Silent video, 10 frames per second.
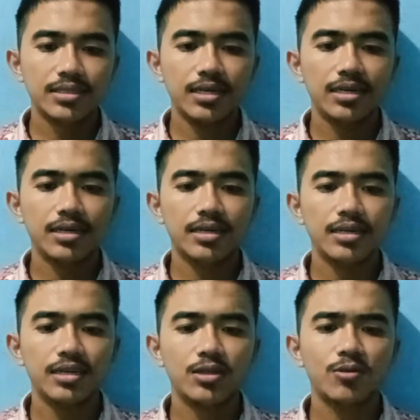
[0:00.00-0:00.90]

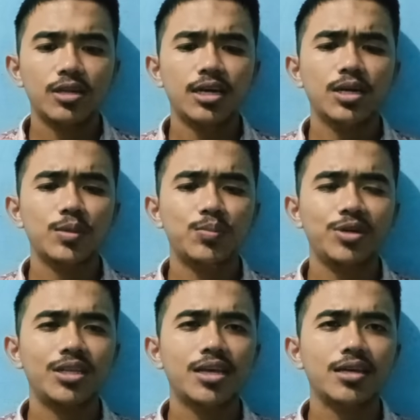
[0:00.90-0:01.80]
Dan itulah
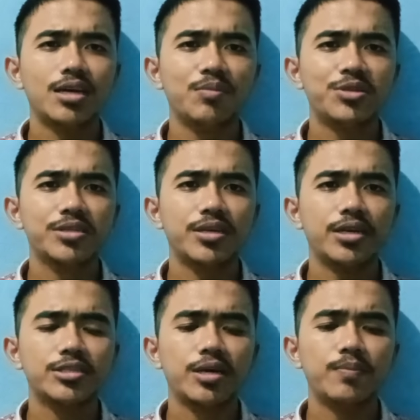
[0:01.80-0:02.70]
berita yang bisa
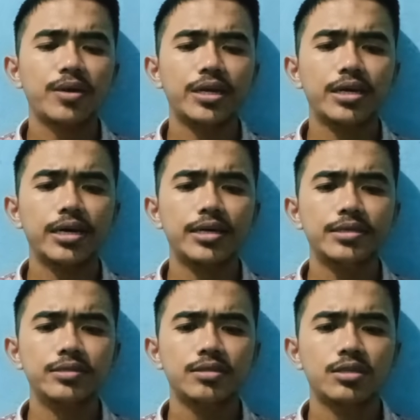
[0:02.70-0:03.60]
saya
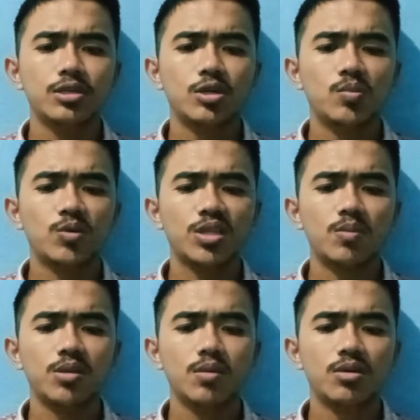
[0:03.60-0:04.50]
sampaikan buat
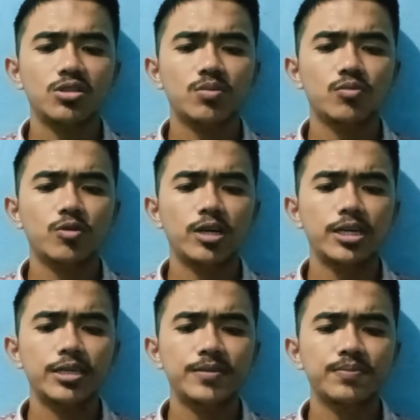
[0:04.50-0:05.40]
teman-teman
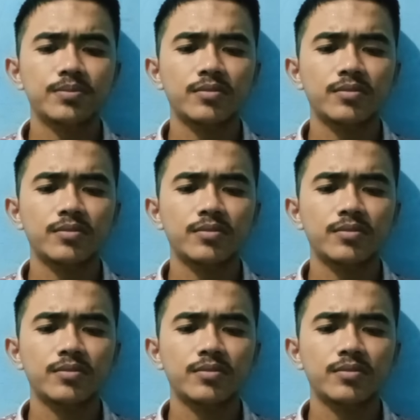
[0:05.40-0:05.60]
semua.